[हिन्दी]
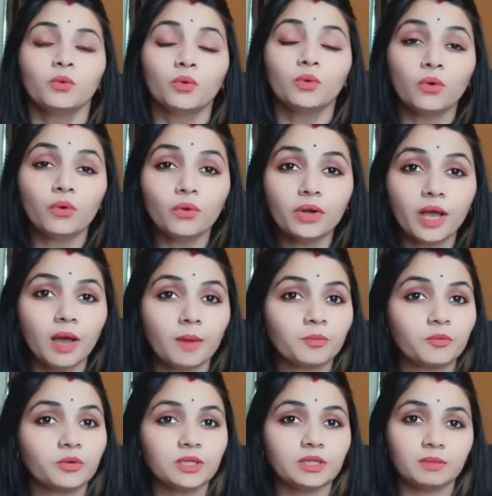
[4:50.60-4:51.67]
उन्होंने
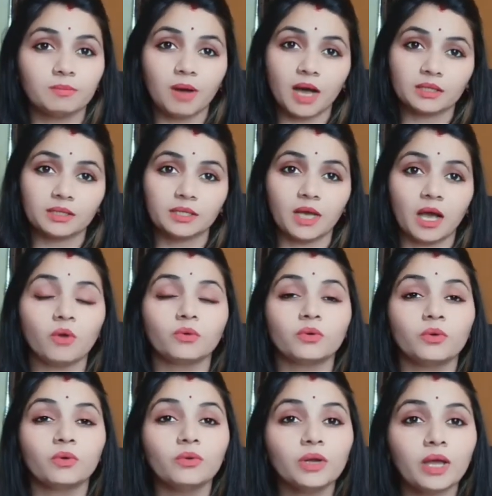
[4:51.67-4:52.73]
आपको ये दिमाग दिया
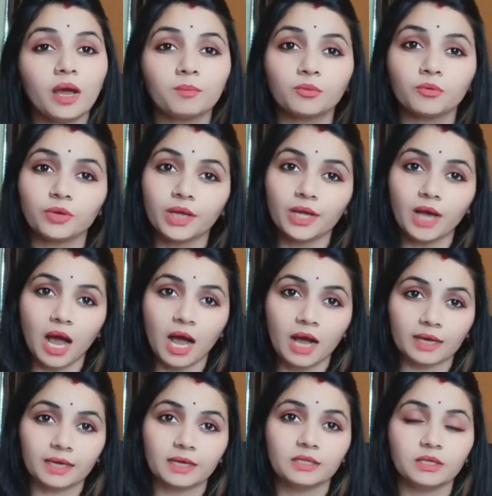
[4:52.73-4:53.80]
उन्होंने आपको ये
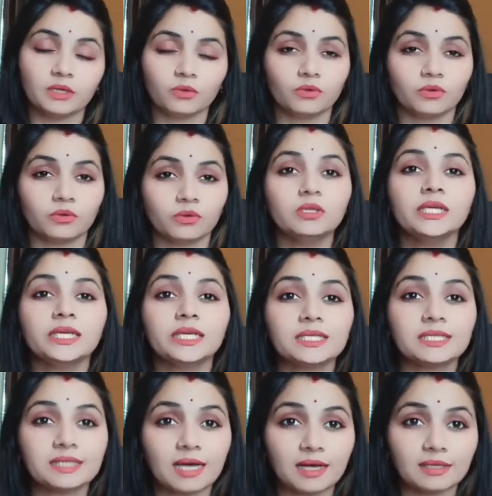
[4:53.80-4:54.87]
आंखें दी उन्होंने ये
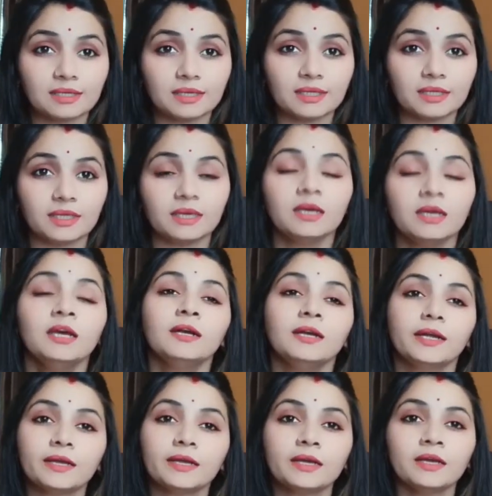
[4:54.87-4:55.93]
सांसें दी
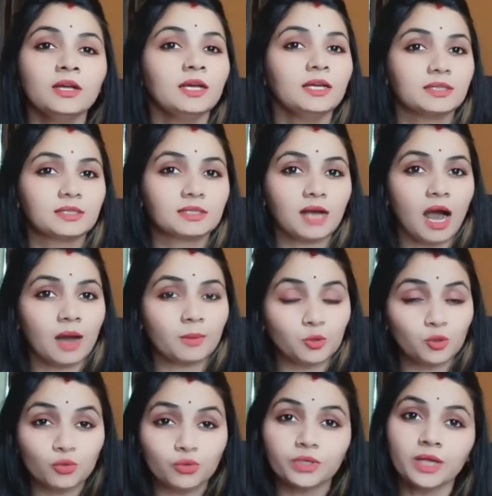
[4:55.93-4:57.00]
ठीक है इसका आप
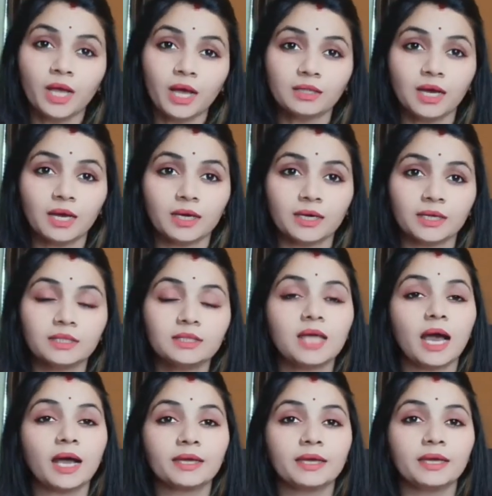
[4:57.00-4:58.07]
शुक्रिया अदा करें
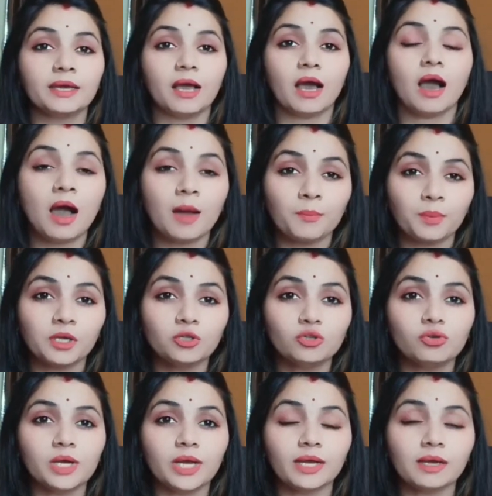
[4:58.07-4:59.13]
ताकि आपकी
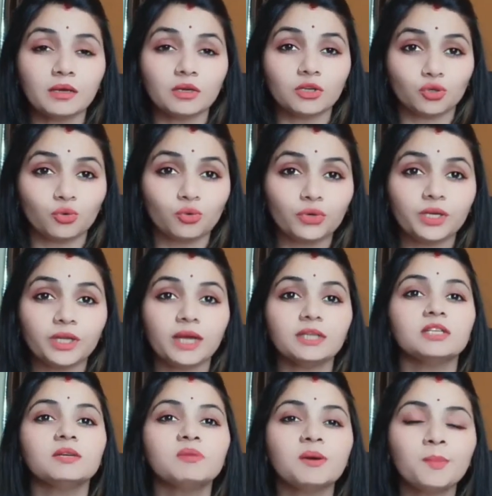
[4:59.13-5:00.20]
जो एक शुक्रिया
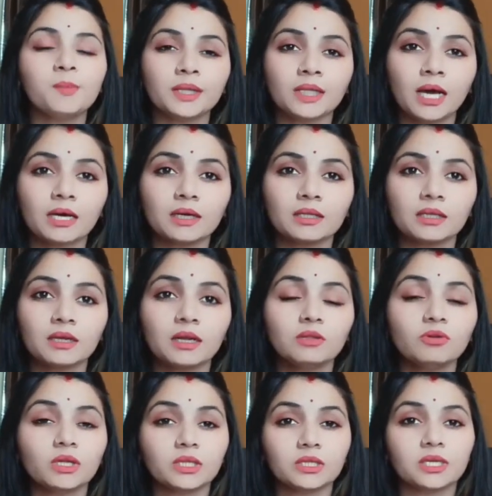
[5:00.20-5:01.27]
जब हम अदा करते हैं ना
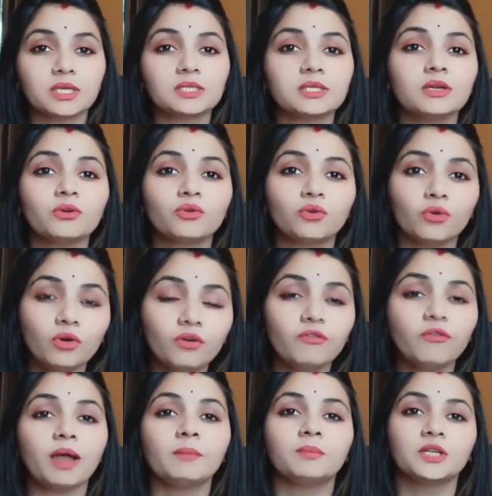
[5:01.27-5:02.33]
तो अंदर से गुड
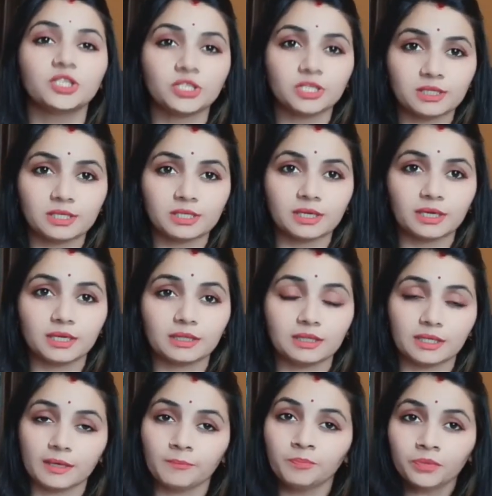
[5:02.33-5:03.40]
वाइब्रेशंस
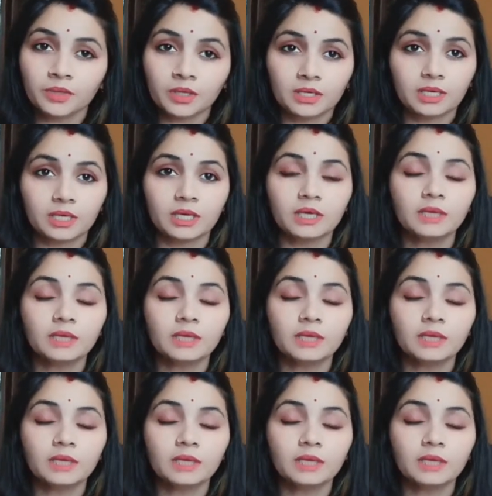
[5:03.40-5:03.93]
निकलती हैं ठीक